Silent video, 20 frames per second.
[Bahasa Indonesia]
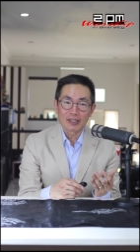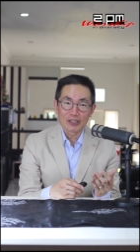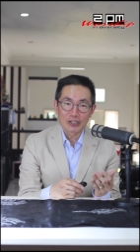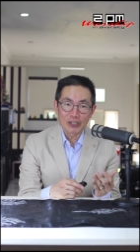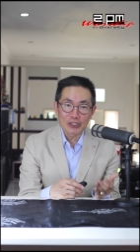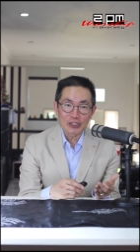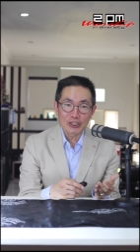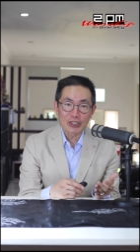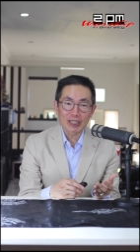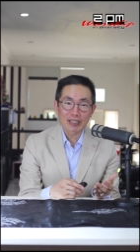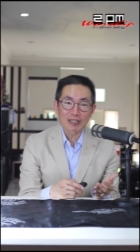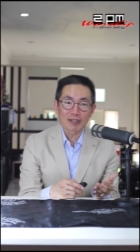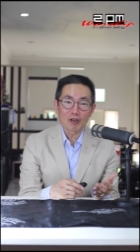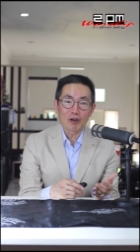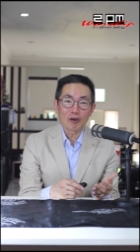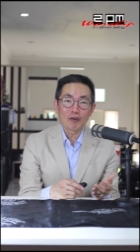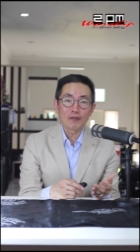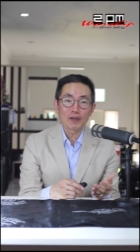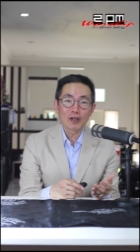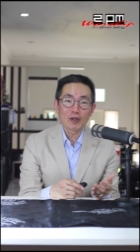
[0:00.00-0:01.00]
digital
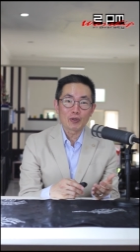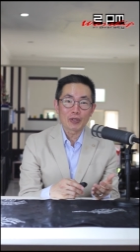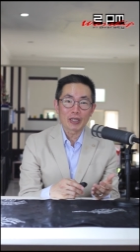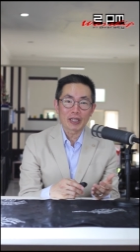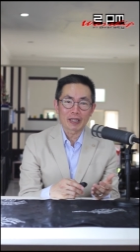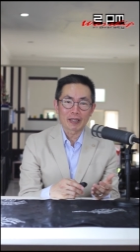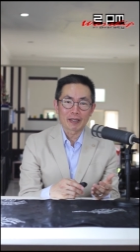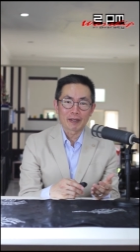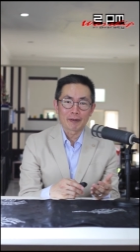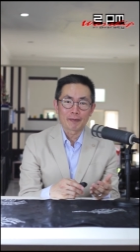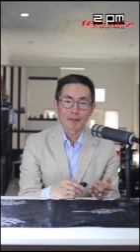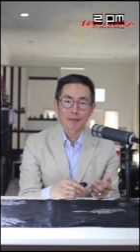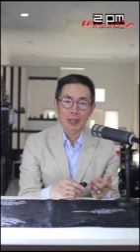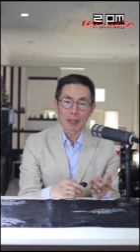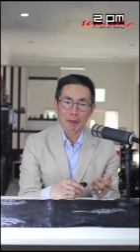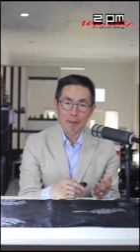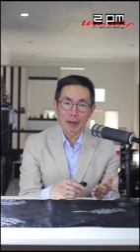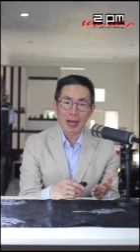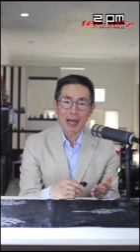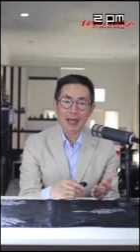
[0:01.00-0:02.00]
overloaded,
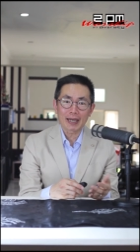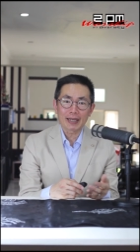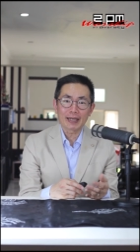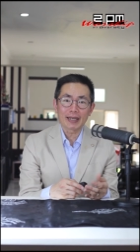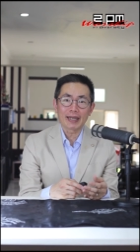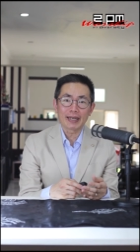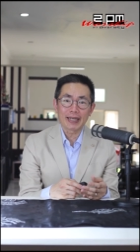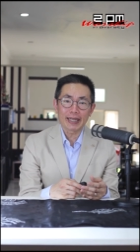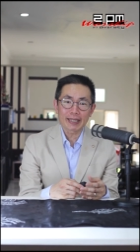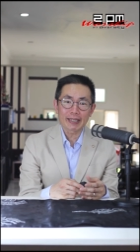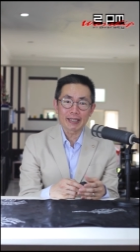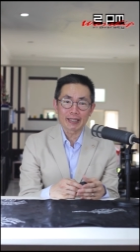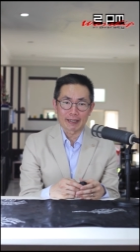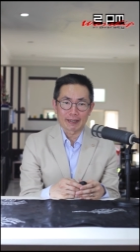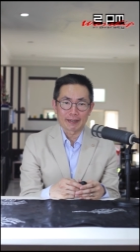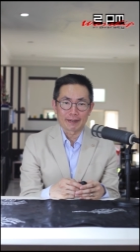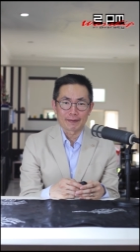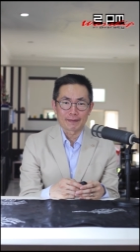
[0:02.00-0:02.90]
bahkan addicted.